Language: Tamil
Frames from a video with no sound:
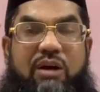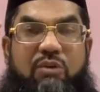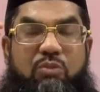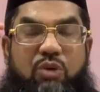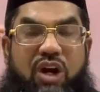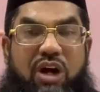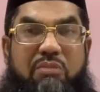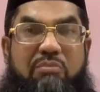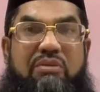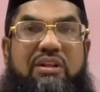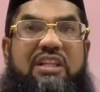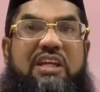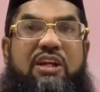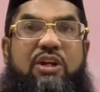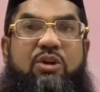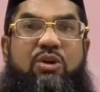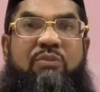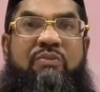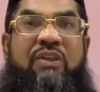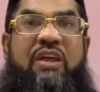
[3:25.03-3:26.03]
முகமது
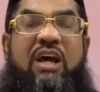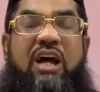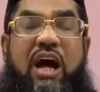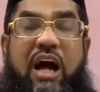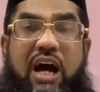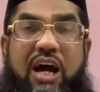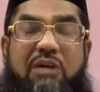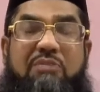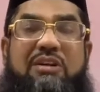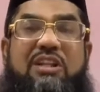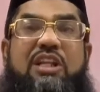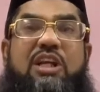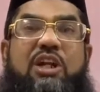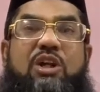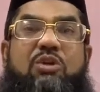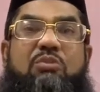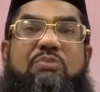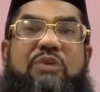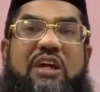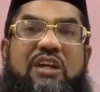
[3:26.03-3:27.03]
என்றும் அகமது
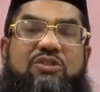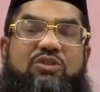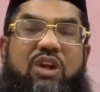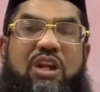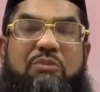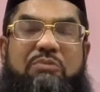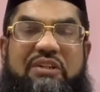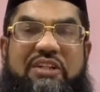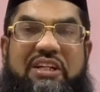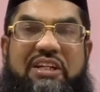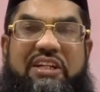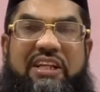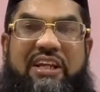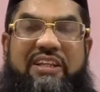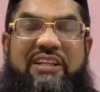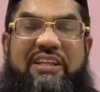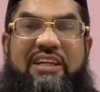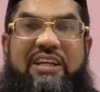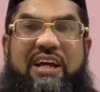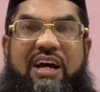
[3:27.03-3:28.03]
என்றும் பெயர்
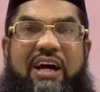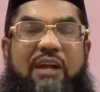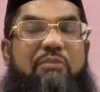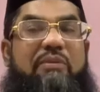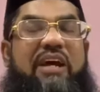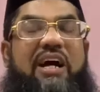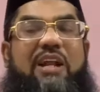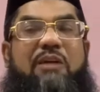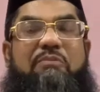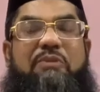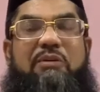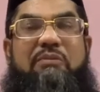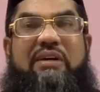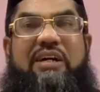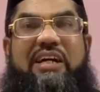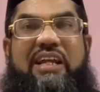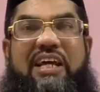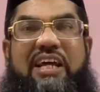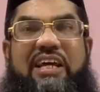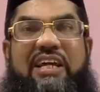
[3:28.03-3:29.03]
சொல்லப்பட்டிருக்கிறது அருமையான
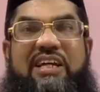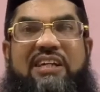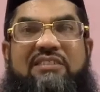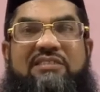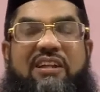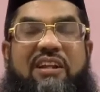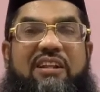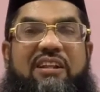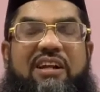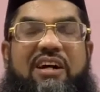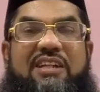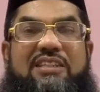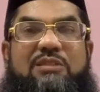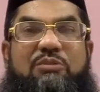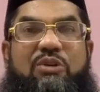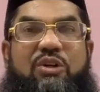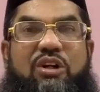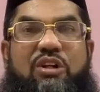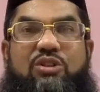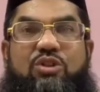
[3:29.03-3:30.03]
பெருமக்களே சல்லல்லாஹம்
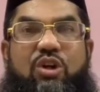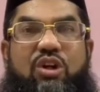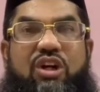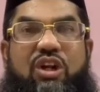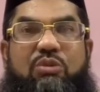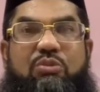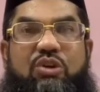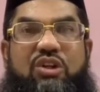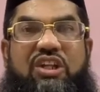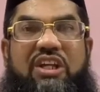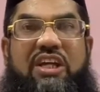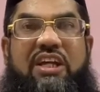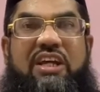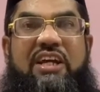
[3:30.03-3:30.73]
அவர்கள் சொல்லுகிற போது